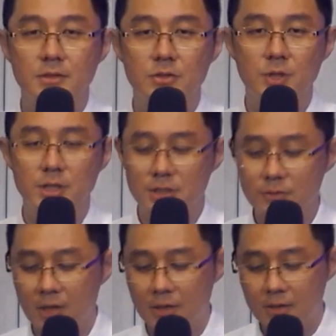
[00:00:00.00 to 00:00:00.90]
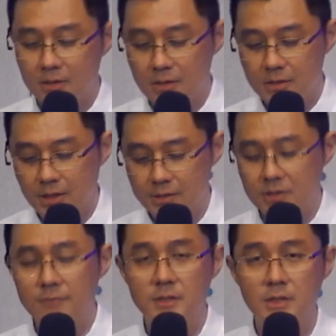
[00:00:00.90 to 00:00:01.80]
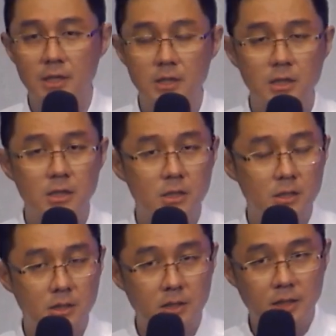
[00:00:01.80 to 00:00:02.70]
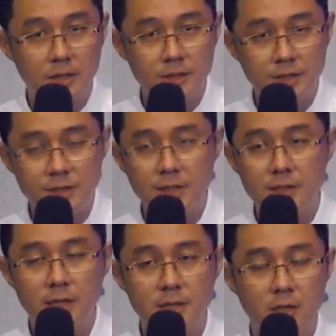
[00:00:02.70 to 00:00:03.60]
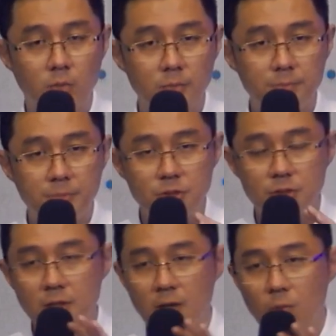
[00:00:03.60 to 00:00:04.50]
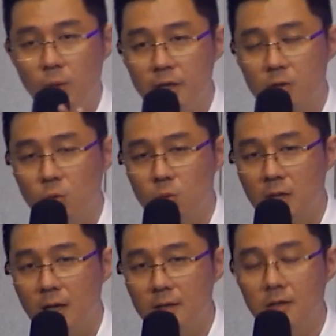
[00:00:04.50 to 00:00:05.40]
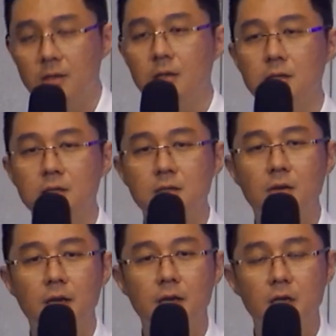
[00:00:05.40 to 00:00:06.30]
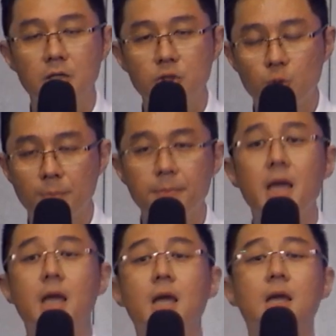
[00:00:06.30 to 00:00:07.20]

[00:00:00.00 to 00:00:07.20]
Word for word: 所以，希望这样子的分享呢，可以提醒大家，我们必须要为苦难的到来而准备，